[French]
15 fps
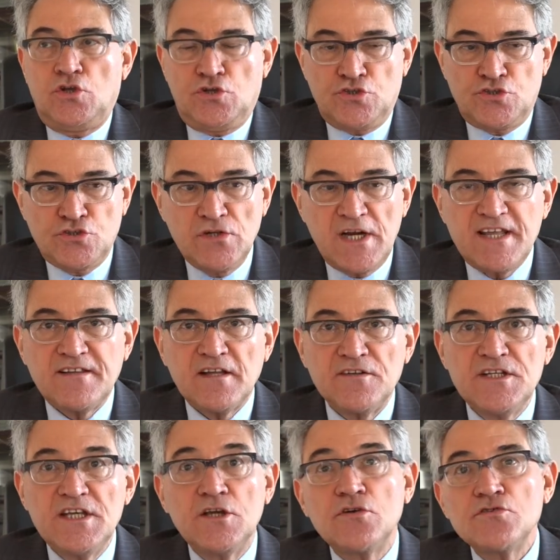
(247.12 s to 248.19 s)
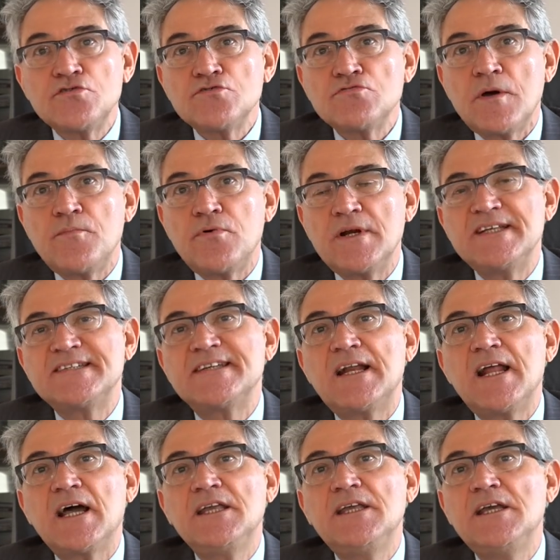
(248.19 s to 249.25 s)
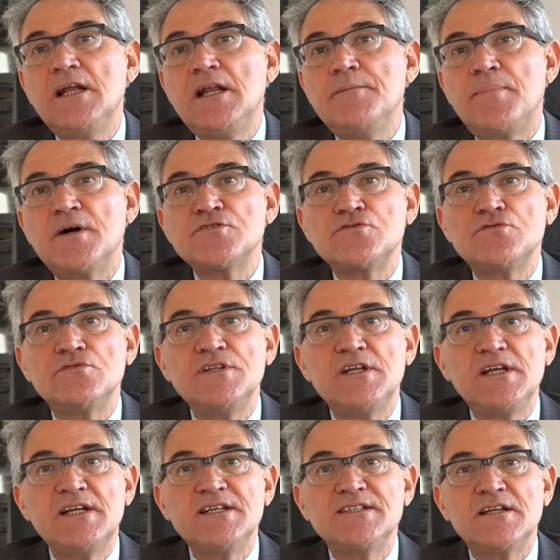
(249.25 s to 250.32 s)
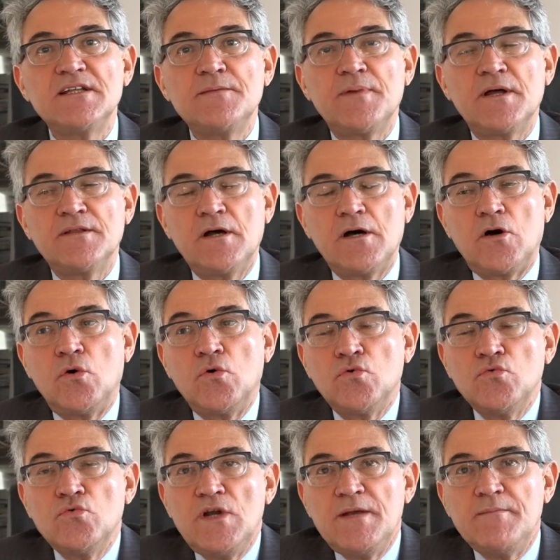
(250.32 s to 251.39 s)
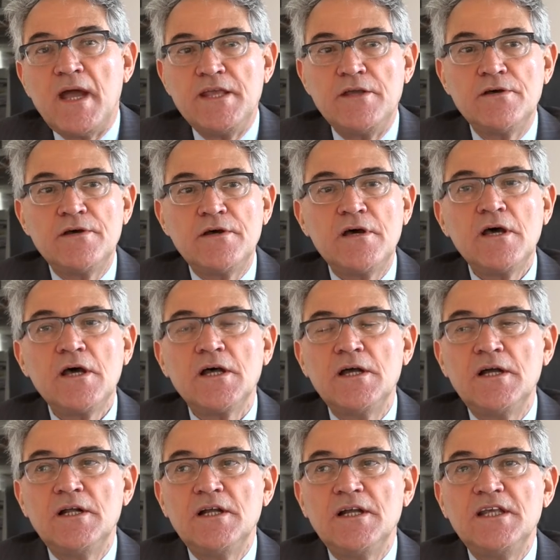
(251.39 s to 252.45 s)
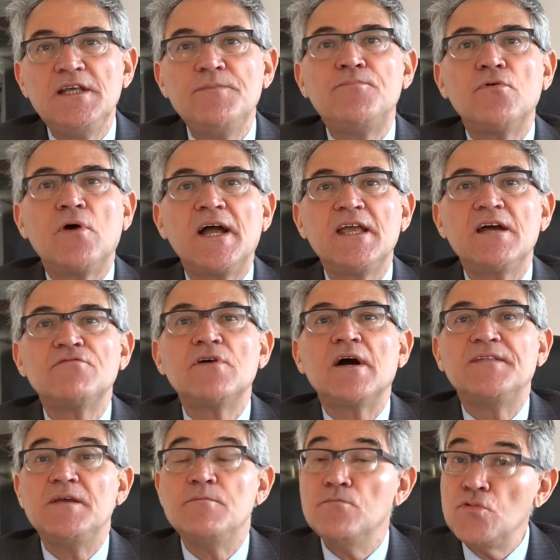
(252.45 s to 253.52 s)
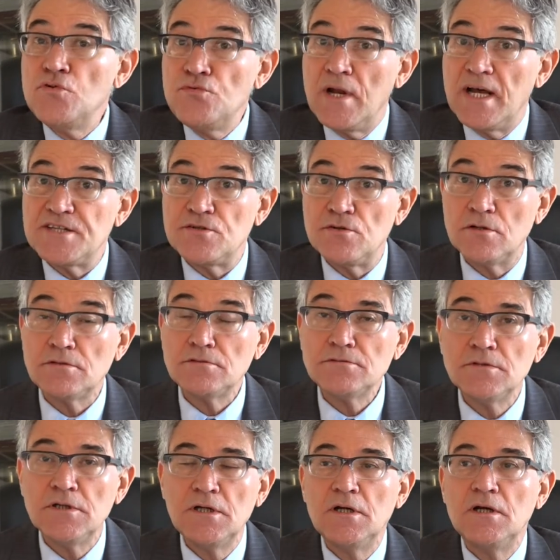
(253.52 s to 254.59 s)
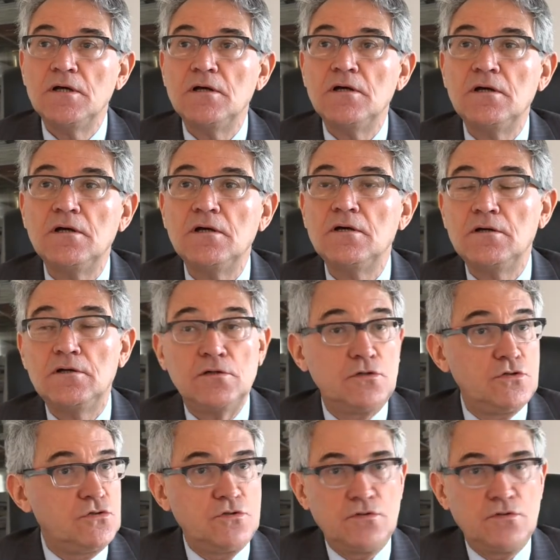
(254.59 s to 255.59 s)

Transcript: Cela étant dit, que ce soit pour les salariés, les pensionnés, les indépendants ou les bailleurs, il pourra y avoir des modulations euh,